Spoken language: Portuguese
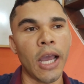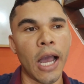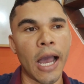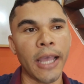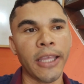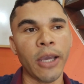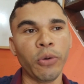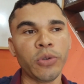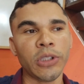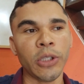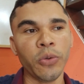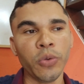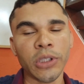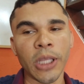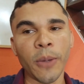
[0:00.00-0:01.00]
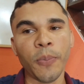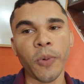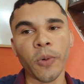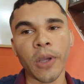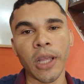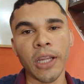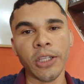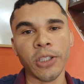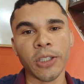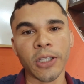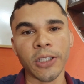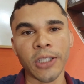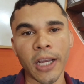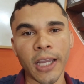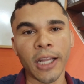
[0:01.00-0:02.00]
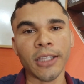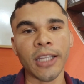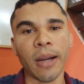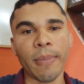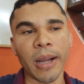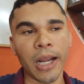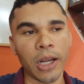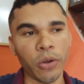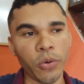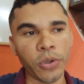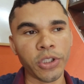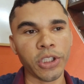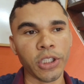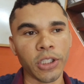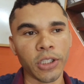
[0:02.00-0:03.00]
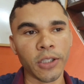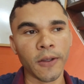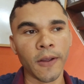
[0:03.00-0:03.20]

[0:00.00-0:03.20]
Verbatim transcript: Aí é o, o tempo que ele, já que ele trabalha longe,